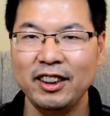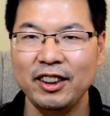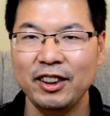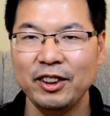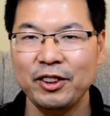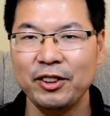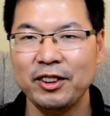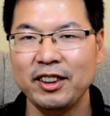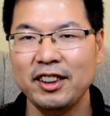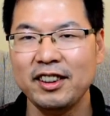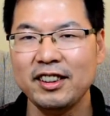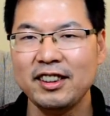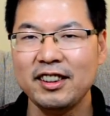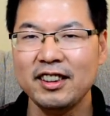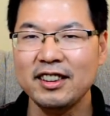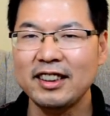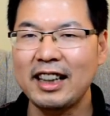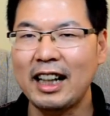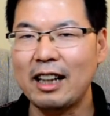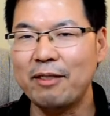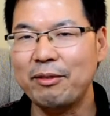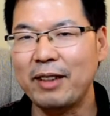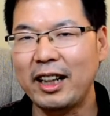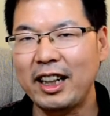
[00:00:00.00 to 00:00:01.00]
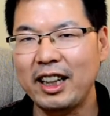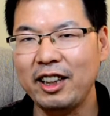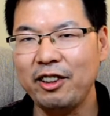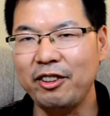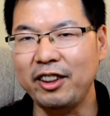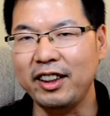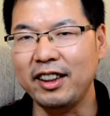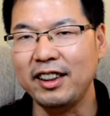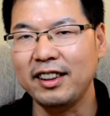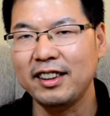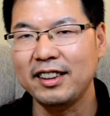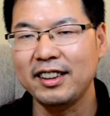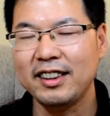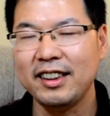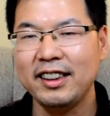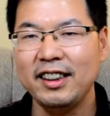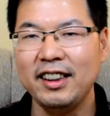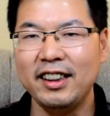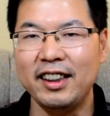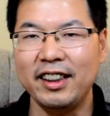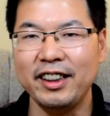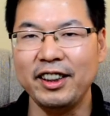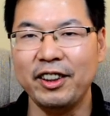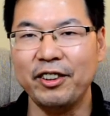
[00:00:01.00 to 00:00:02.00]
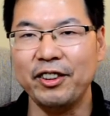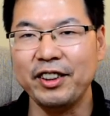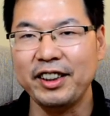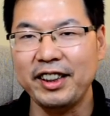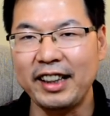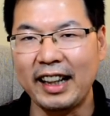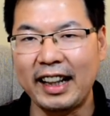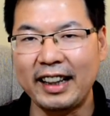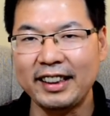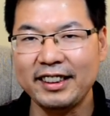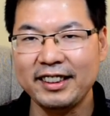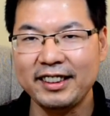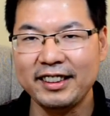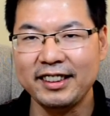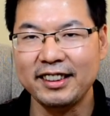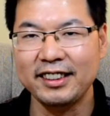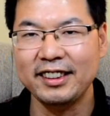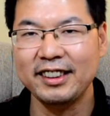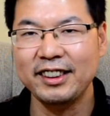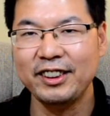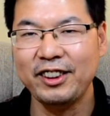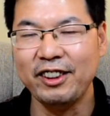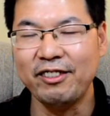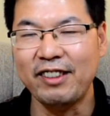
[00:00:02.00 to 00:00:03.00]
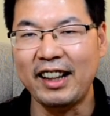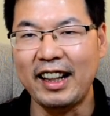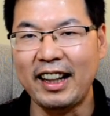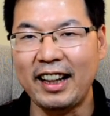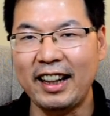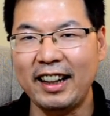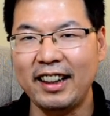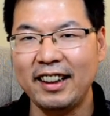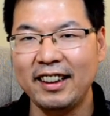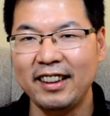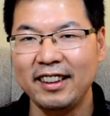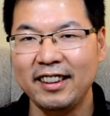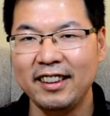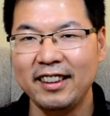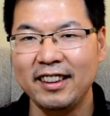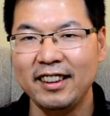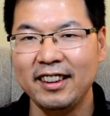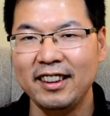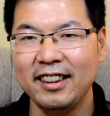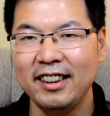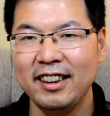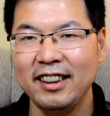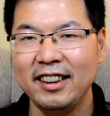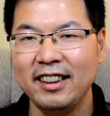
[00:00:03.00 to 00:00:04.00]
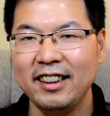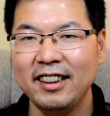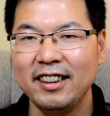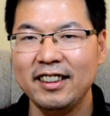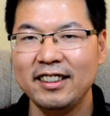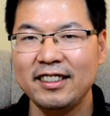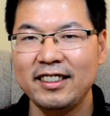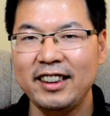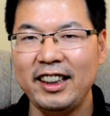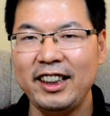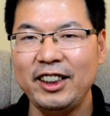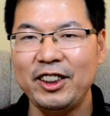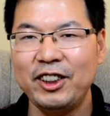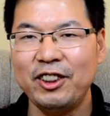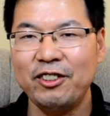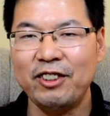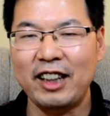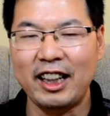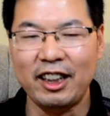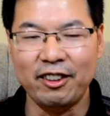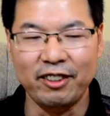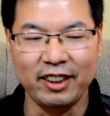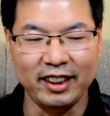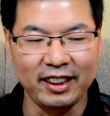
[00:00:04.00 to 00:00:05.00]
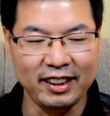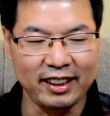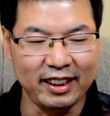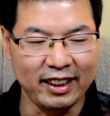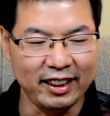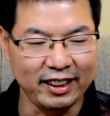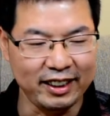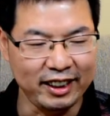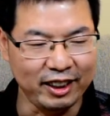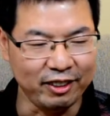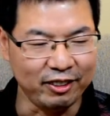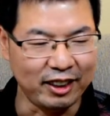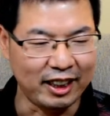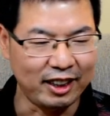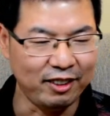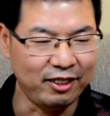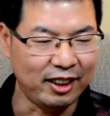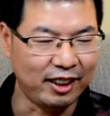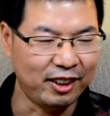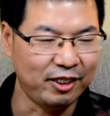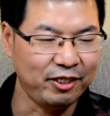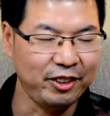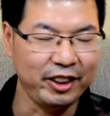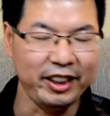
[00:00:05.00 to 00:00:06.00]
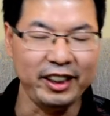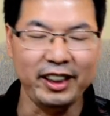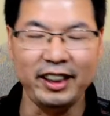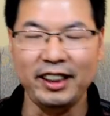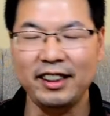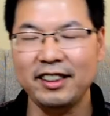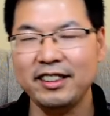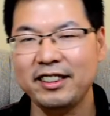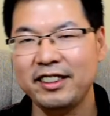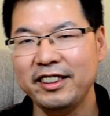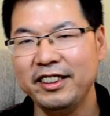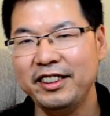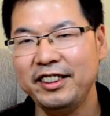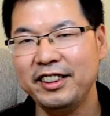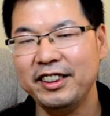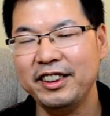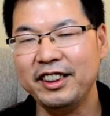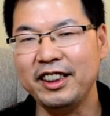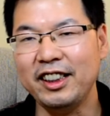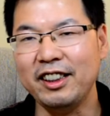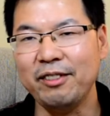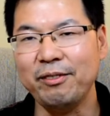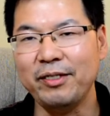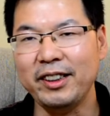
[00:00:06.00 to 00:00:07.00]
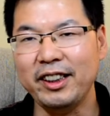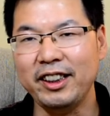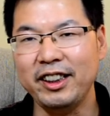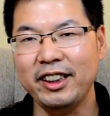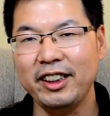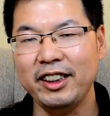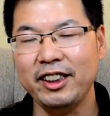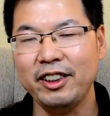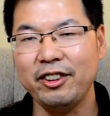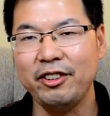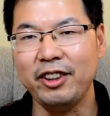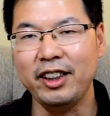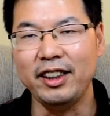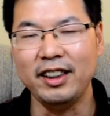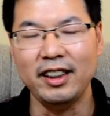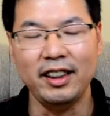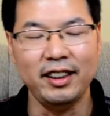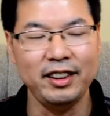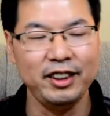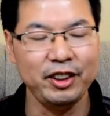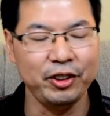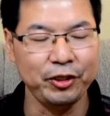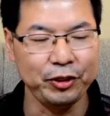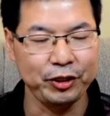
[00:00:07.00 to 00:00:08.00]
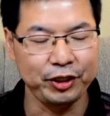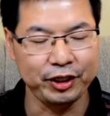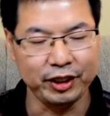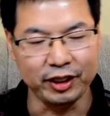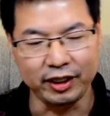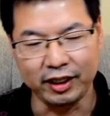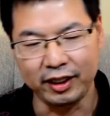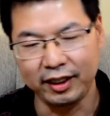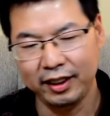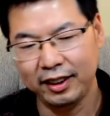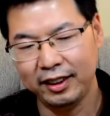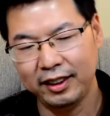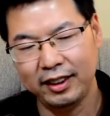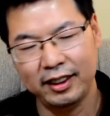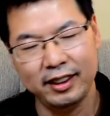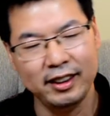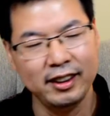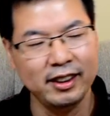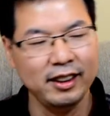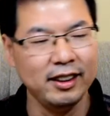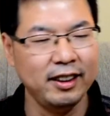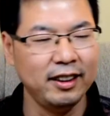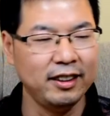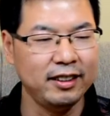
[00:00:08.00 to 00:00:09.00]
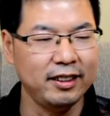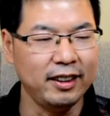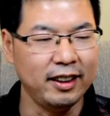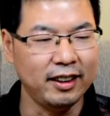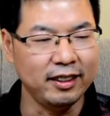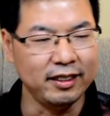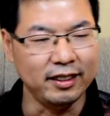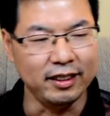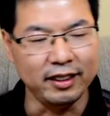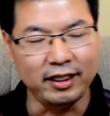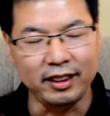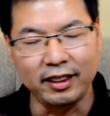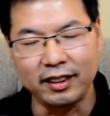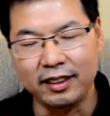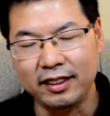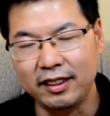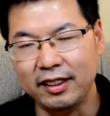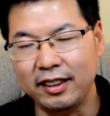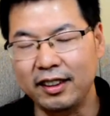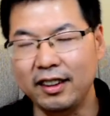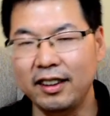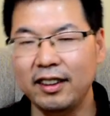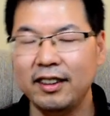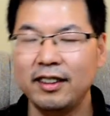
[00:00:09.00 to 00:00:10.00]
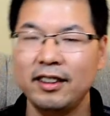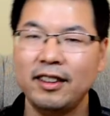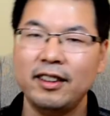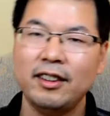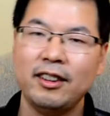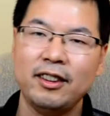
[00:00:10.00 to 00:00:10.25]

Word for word: 说的四大美女各有瑕疵，对吧？这种网文呢，你往往会嗤之以鼻，觉得就是这样的一个